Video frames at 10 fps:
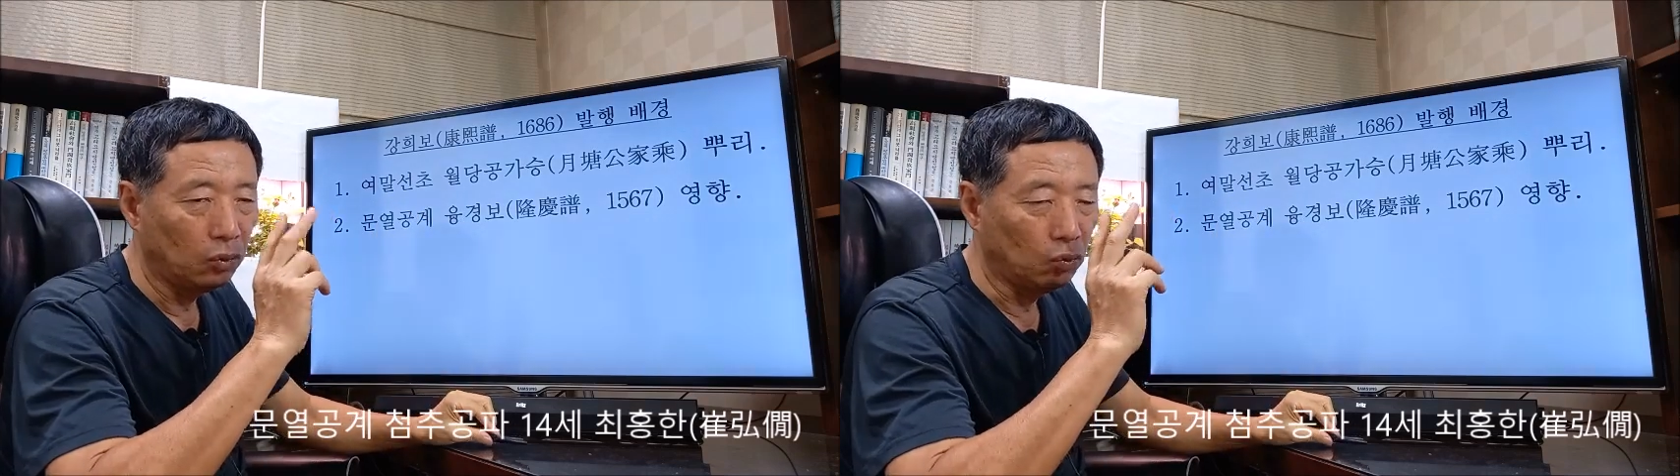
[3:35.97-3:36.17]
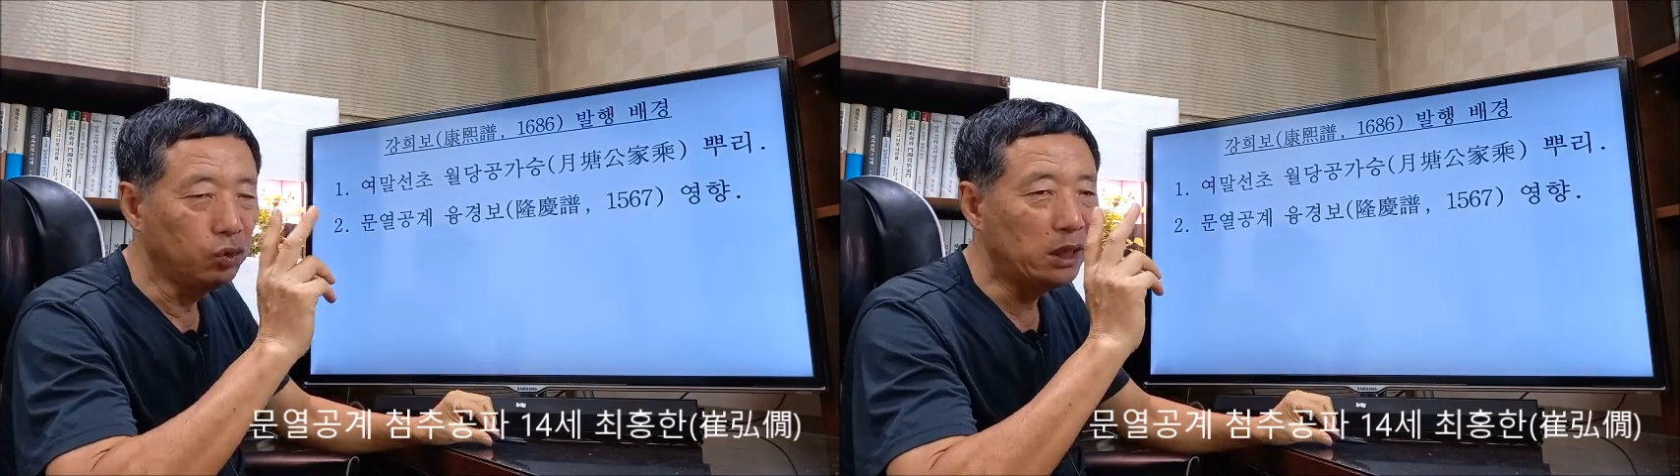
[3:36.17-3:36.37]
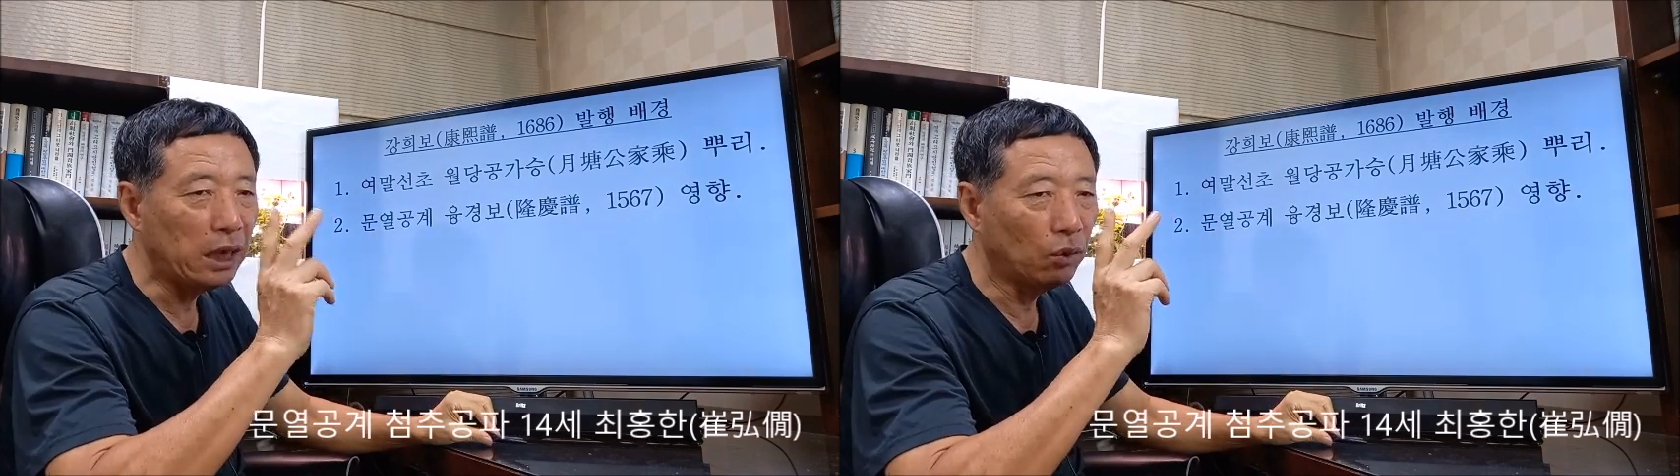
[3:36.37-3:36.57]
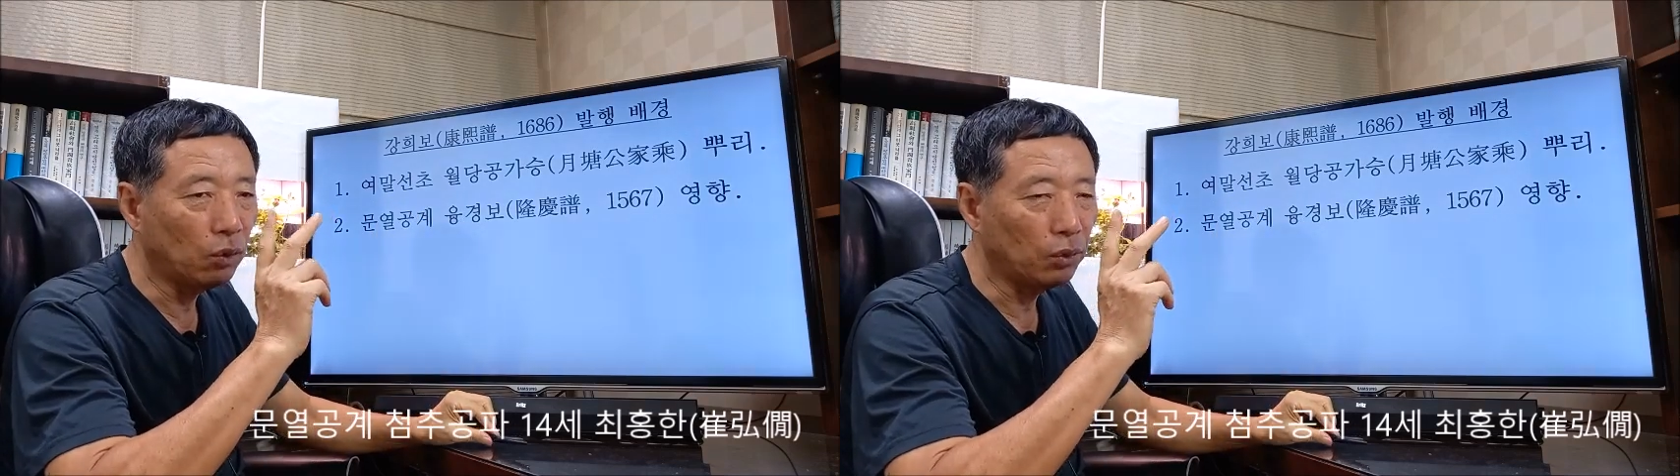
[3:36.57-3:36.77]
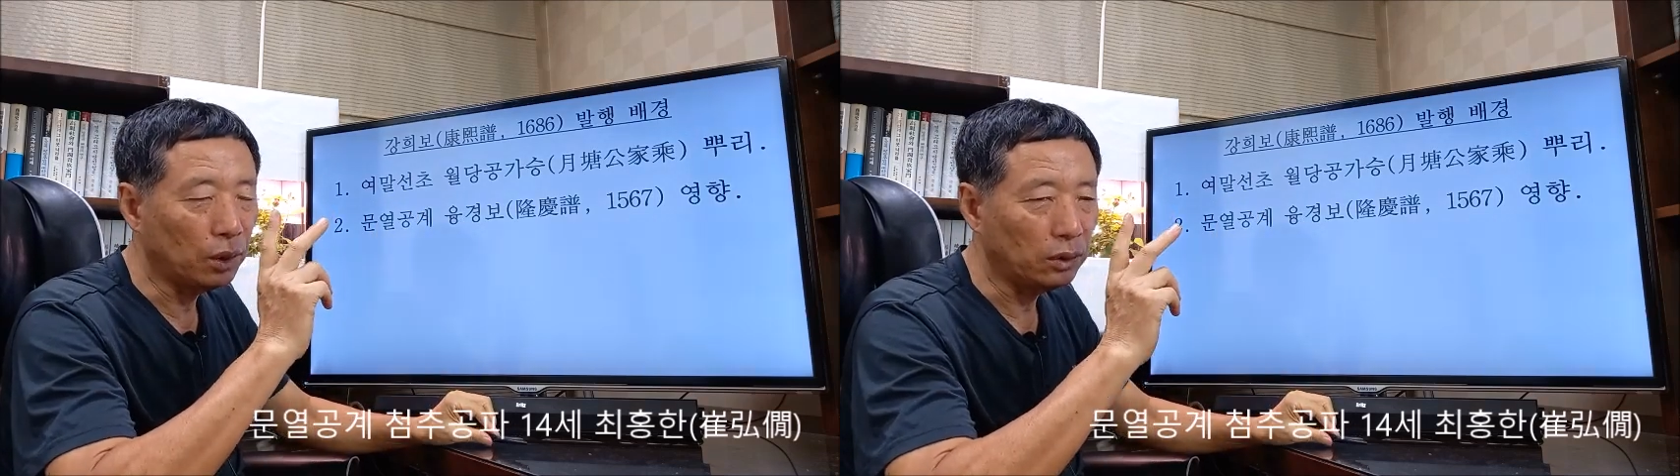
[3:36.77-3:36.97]
두
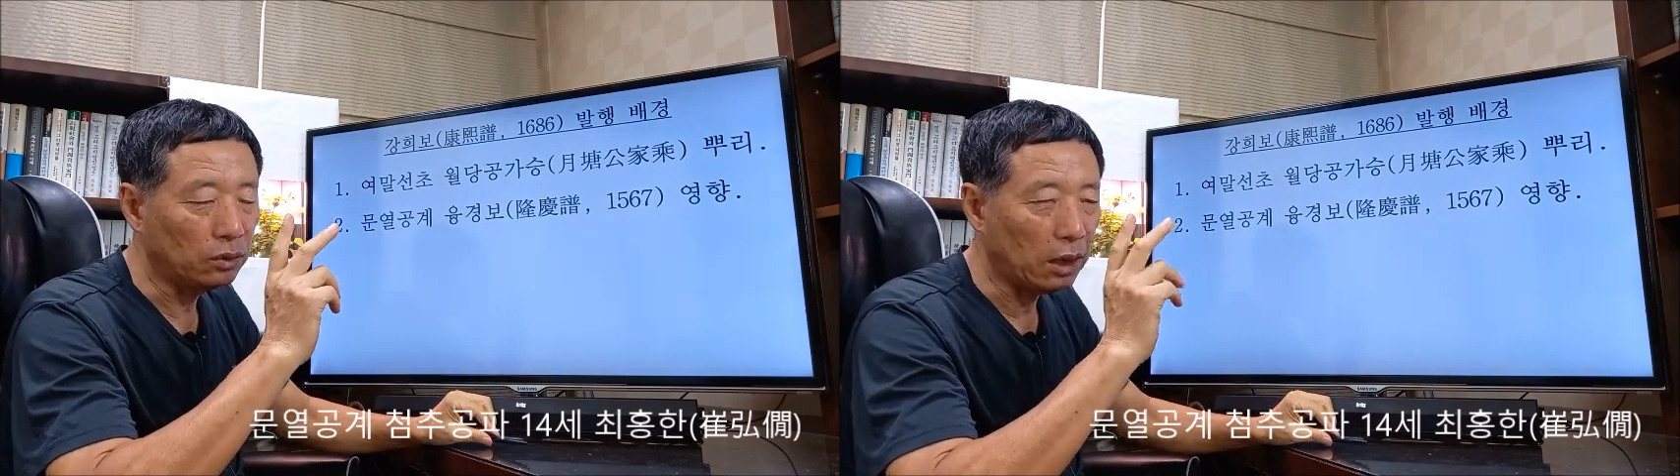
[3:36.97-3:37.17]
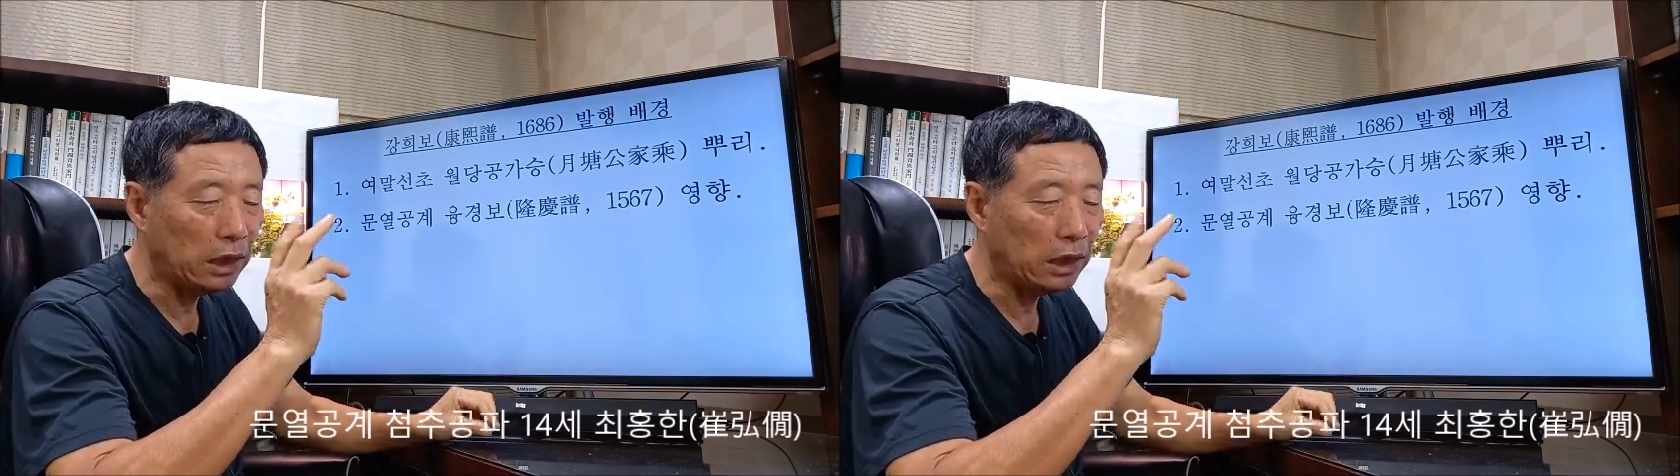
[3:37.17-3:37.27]
책으로 돼 있죠.